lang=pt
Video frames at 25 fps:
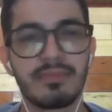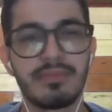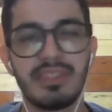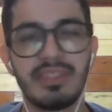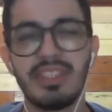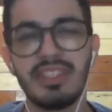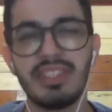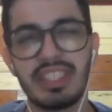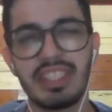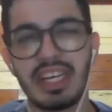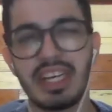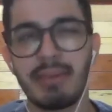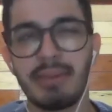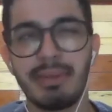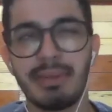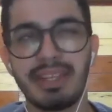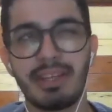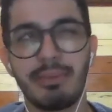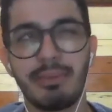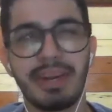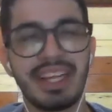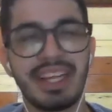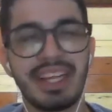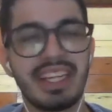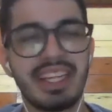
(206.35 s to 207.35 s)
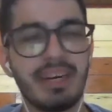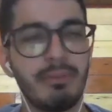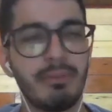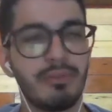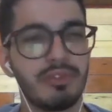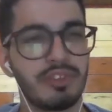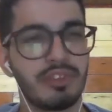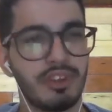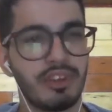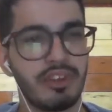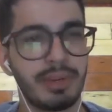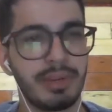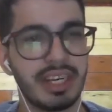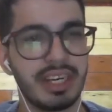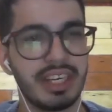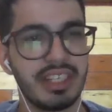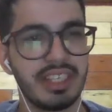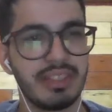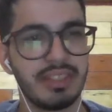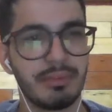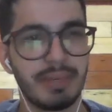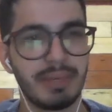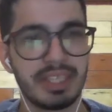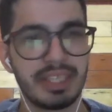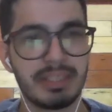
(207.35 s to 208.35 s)
Não chega a matar o Mega Dramon, se eu não me
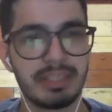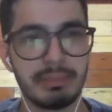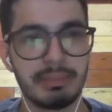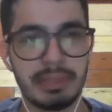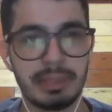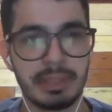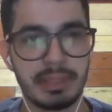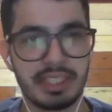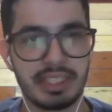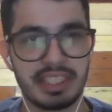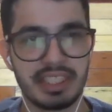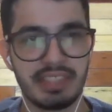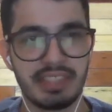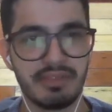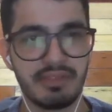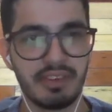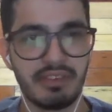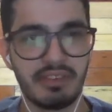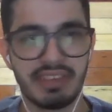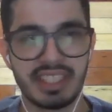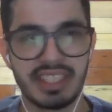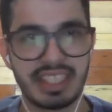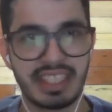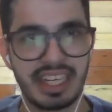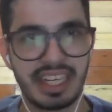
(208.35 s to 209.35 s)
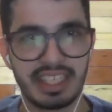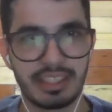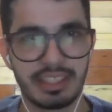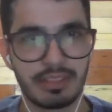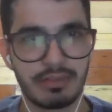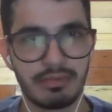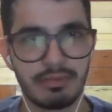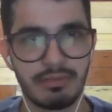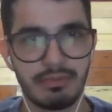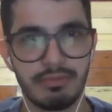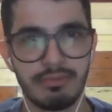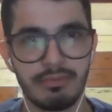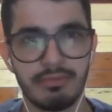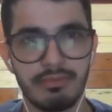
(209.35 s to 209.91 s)
engano, mas mesmo assim foi fantástico.